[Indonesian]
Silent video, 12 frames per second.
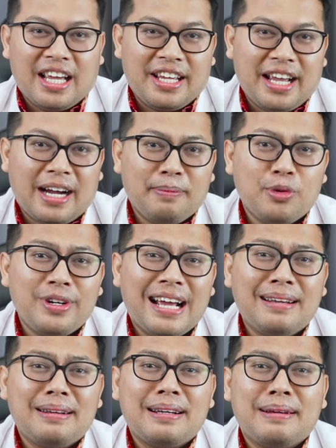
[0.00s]
Ya
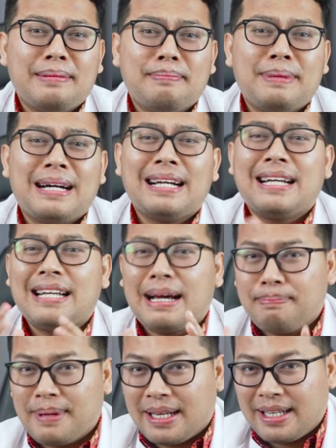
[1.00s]
kemudian
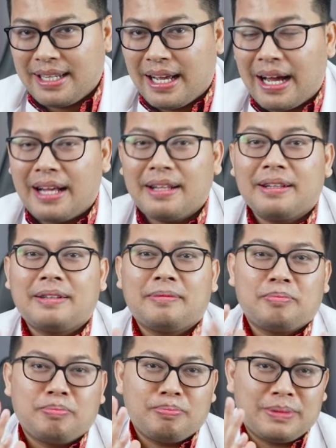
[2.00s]
mengendaplah dia.
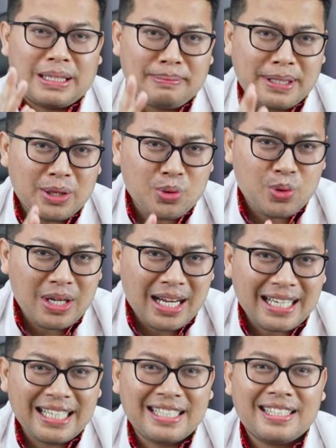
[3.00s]

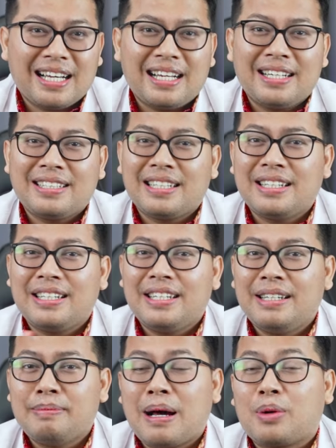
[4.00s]
Terbentuklah kristal di
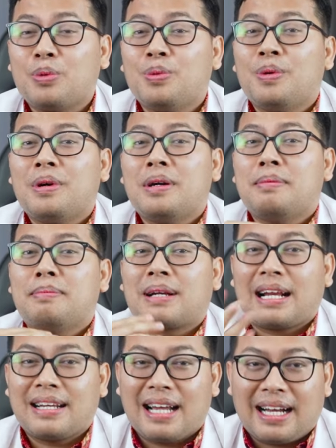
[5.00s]
sendi baru
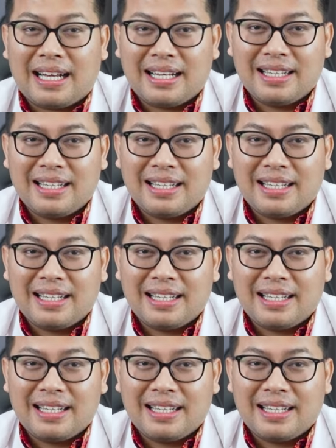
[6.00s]
meradang.